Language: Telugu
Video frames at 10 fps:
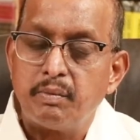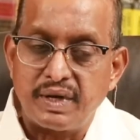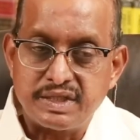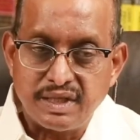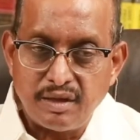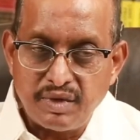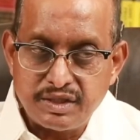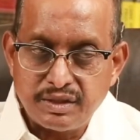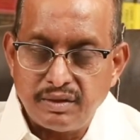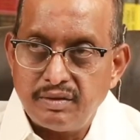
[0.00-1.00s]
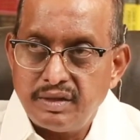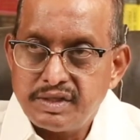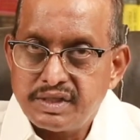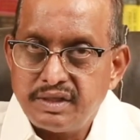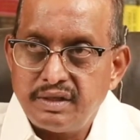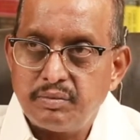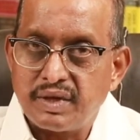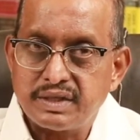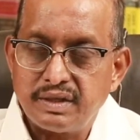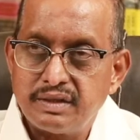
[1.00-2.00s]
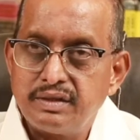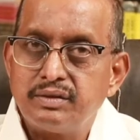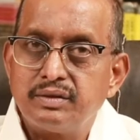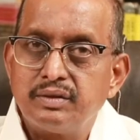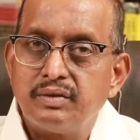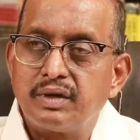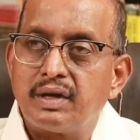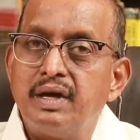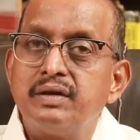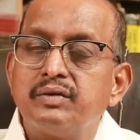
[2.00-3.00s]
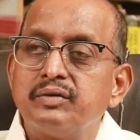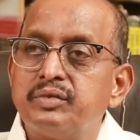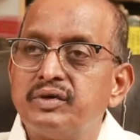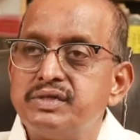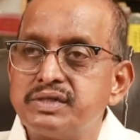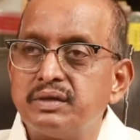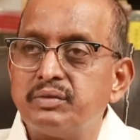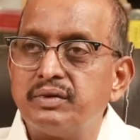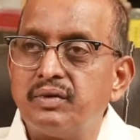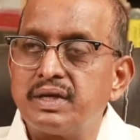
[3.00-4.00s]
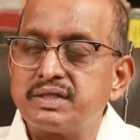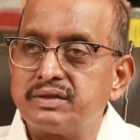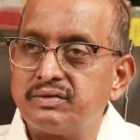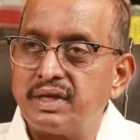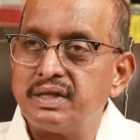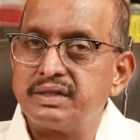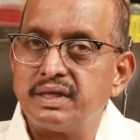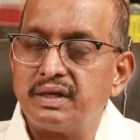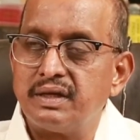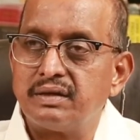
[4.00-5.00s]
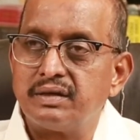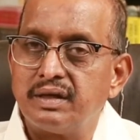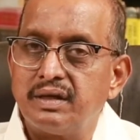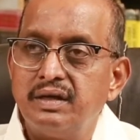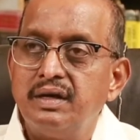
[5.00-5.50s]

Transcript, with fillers: ప్రజల మధ్యలో నుంచి ప్రజల దీంతో ఒక నాయకులు ఉద్భవించినప్పుడు వారసత్వ రాజకీయాలు లేకుండా